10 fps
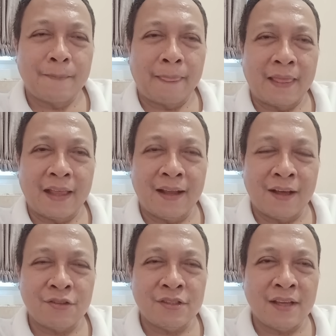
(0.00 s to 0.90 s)
Dan
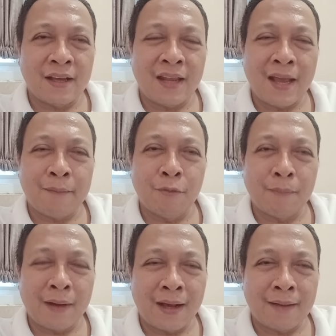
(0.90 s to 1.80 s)
harusnya dia pun
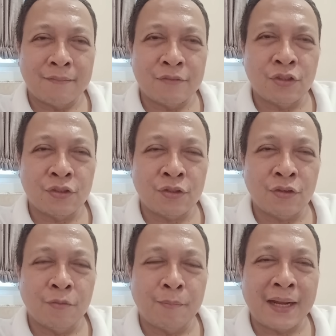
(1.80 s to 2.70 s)
paham
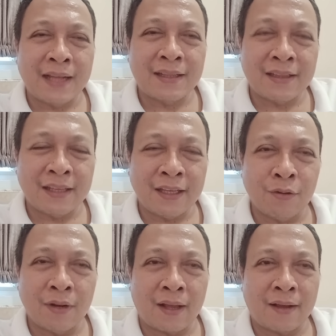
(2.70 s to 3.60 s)
justru pada titik
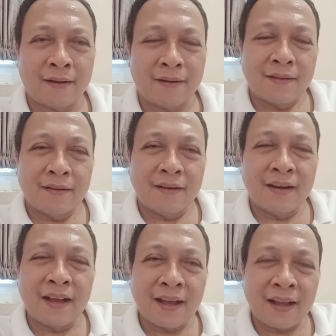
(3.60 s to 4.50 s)
itulah
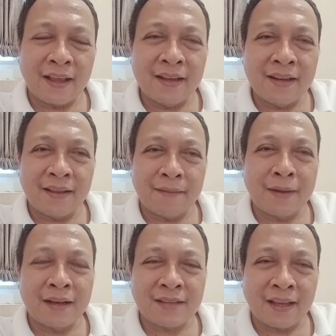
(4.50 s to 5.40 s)
negara ini,
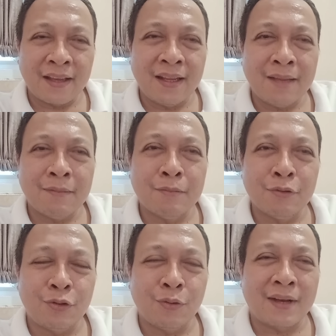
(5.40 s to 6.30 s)
bangsa ini
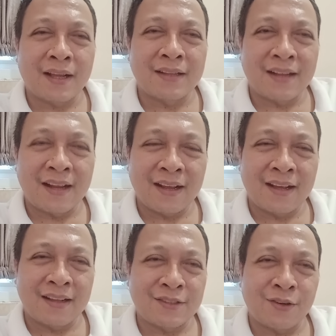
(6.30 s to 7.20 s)
membutuhkan
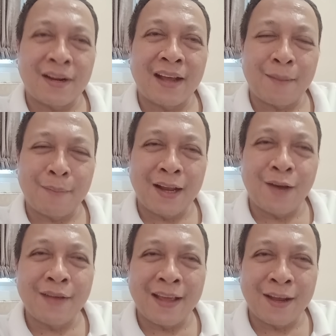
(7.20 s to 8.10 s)
tenaga seorang Emil
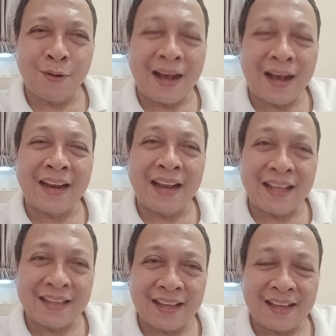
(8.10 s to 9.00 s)
Audero,
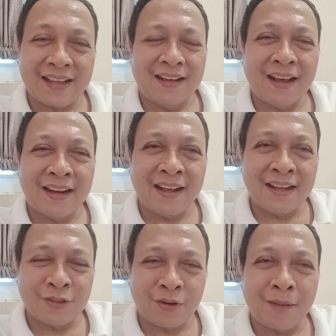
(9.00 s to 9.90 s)
anaknya,
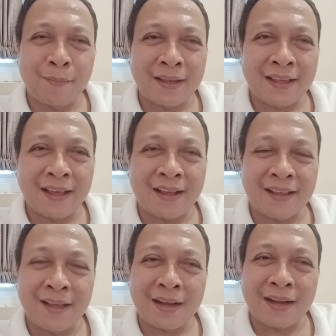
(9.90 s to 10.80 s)
anak seorang pria
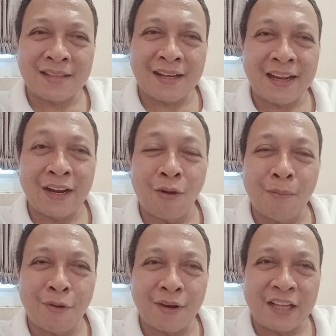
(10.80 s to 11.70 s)
yang berasal dari
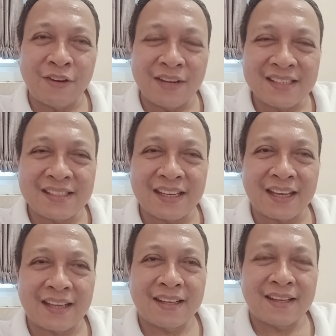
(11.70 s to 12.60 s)
Lombok, Indonesia.